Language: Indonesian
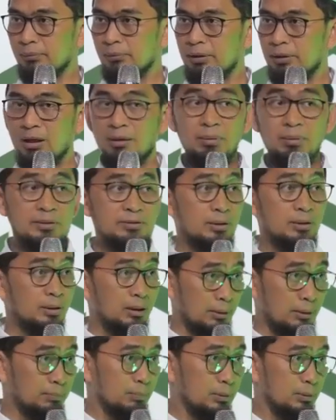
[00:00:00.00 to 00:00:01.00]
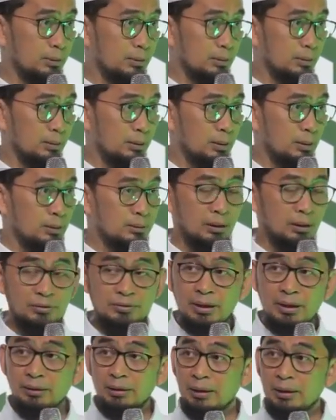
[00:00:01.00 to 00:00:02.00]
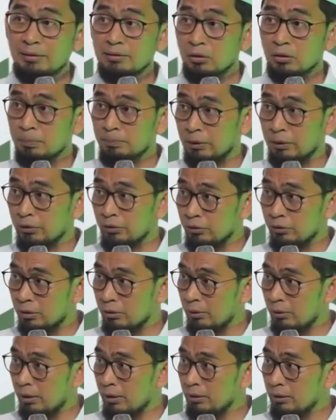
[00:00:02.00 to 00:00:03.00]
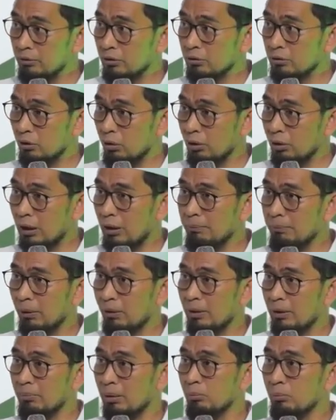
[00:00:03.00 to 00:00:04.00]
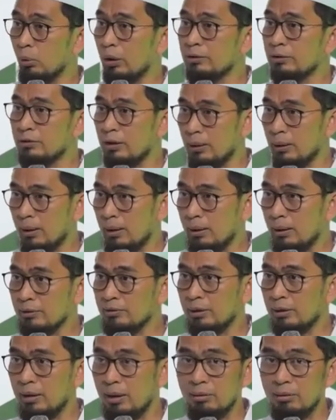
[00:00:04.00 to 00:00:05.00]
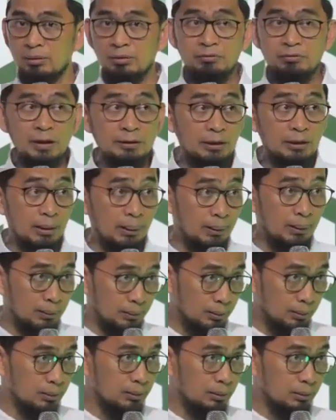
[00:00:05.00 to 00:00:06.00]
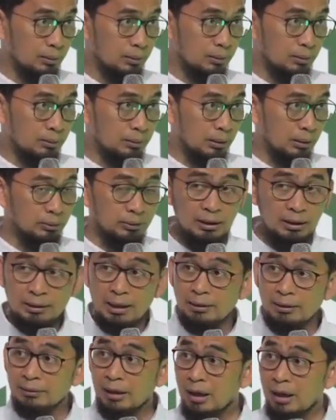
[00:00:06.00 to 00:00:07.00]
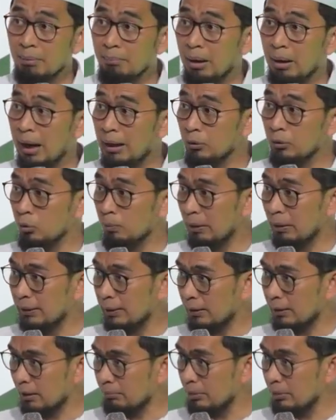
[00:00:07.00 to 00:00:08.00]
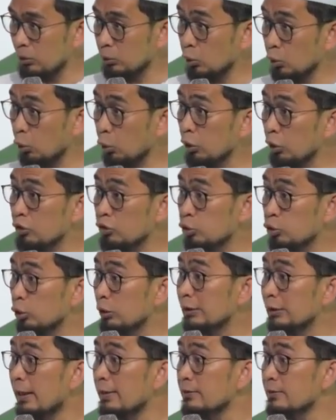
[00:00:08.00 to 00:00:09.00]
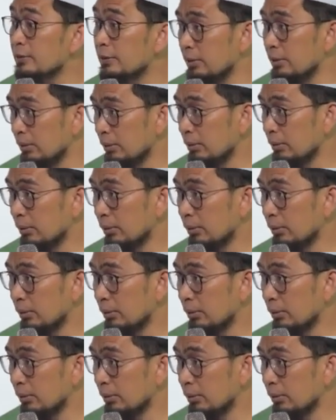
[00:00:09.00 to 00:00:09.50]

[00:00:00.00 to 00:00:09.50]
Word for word: Tidak bersedekap. Terjadilah satu peristiwa, seseorang pernah berbuat salah. Kesalahannya fatal. Lalu ia datang mengadu pada Nabi untuk konsultasi.